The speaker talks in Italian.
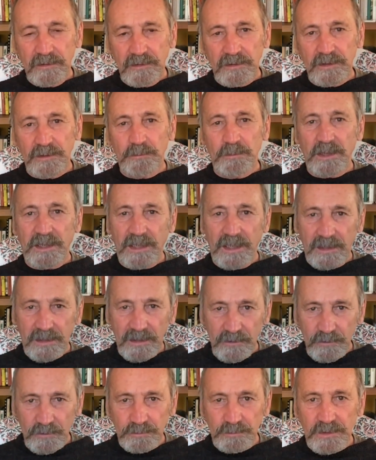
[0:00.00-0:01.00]
liberare gli
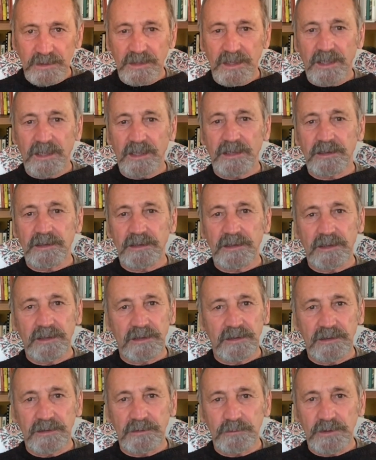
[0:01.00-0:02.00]
ospedali,
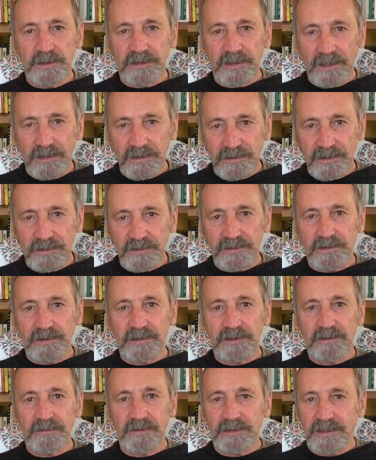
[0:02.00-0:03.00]
le unità
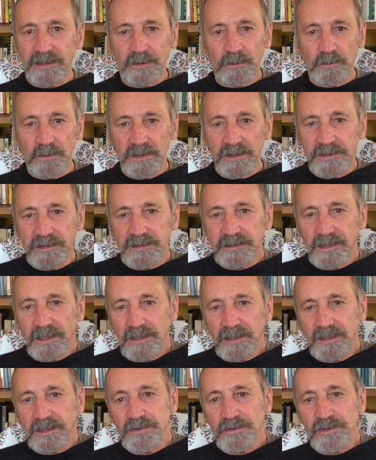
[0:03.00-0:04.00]
intensive,
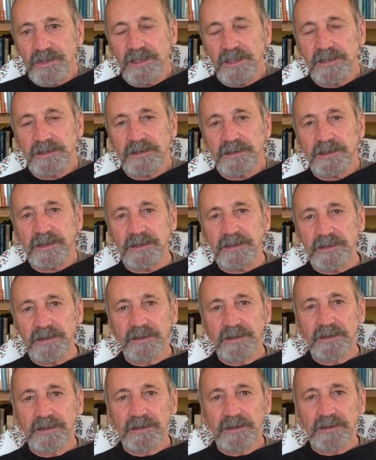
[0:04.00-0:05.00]
tranquillizzare la gente,
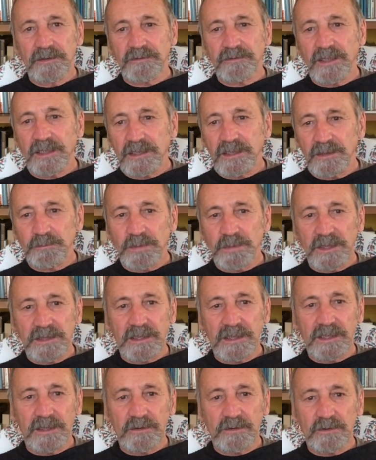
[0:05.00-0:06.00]
fare
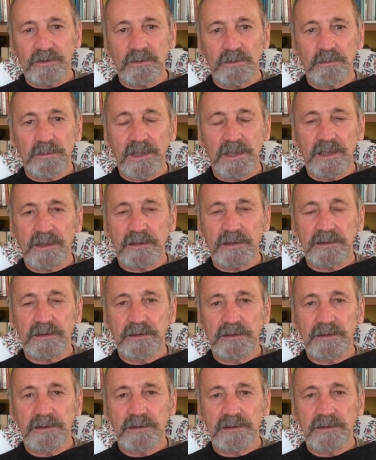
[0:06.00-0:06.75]
riprendere l'economia.